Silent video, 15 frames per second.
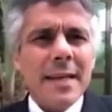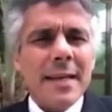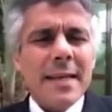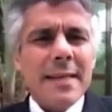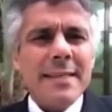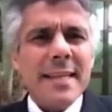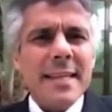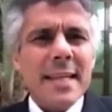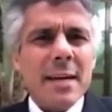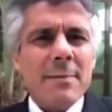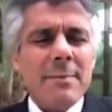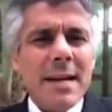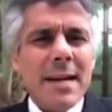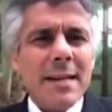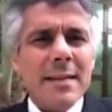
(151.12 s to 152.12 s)
يسير
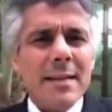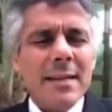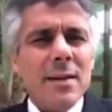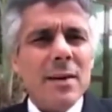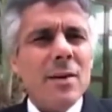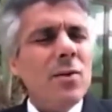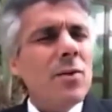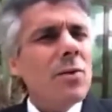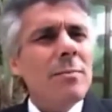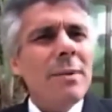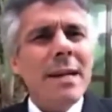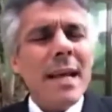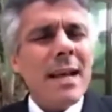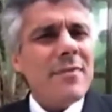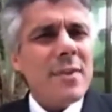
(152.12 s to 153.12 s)
البلاد
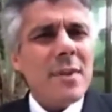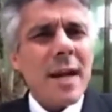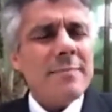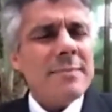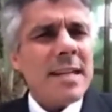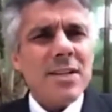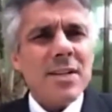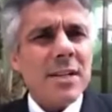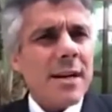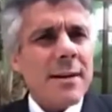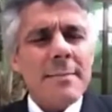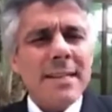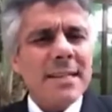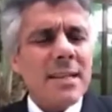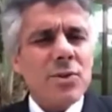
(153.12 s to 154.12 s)
وبال 2015 انا
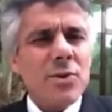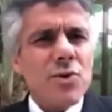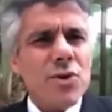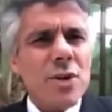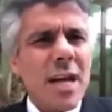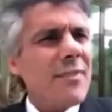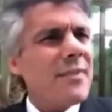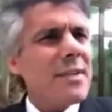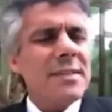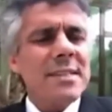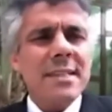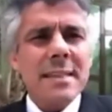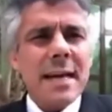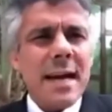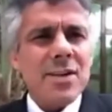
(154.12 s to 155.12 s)
ما هضرتوش
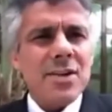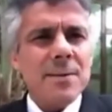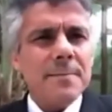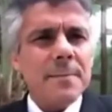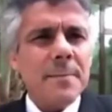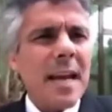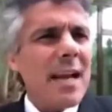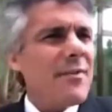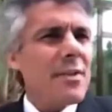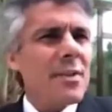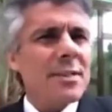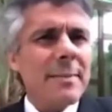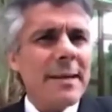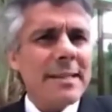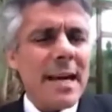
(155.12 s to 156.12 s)
2016
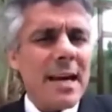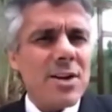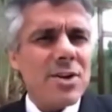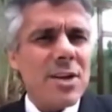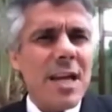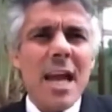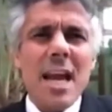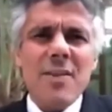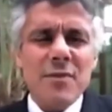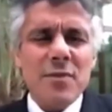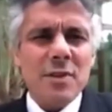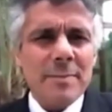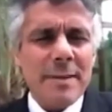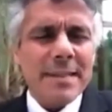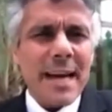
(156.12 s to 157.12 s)
2017
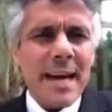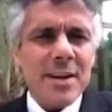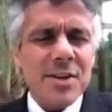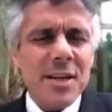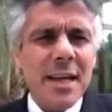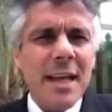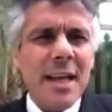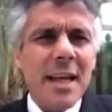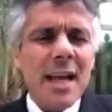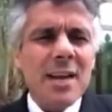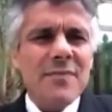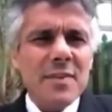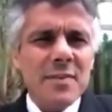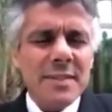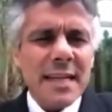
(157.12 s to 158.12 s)
2018
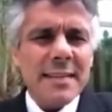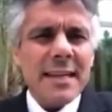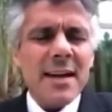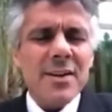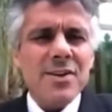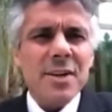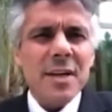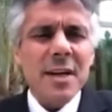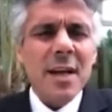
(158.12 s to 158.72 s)
2019